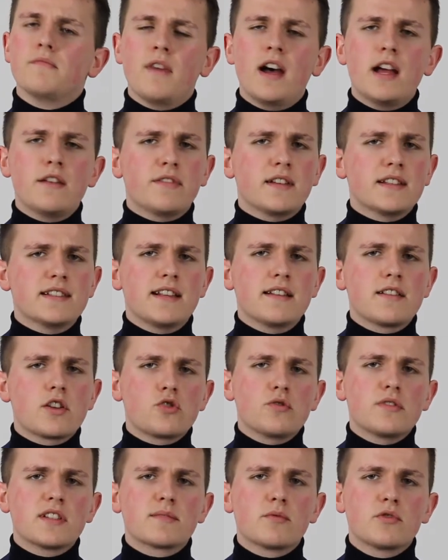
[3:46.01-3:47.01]
War einfach ein sehr, sehr
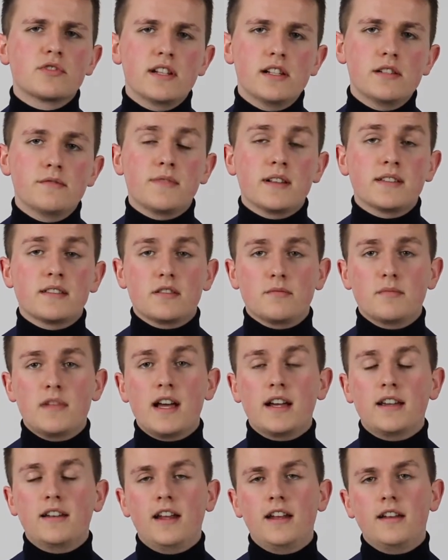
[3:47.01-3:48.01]
schönes Modell, was ich im
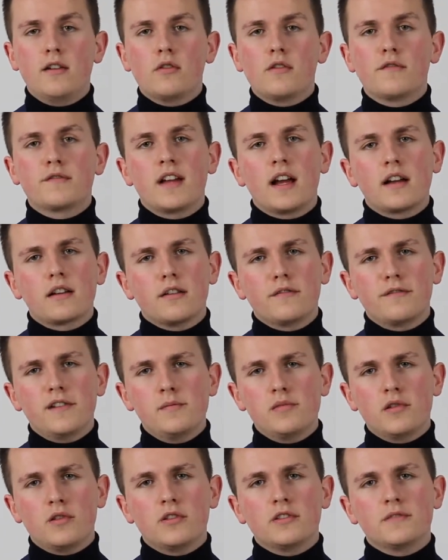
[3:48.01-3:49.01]
Nachhinein auch auf gar keinen Fall
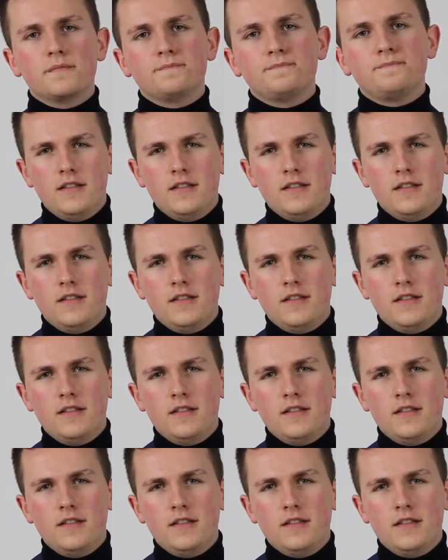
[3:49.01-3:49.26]
bereue.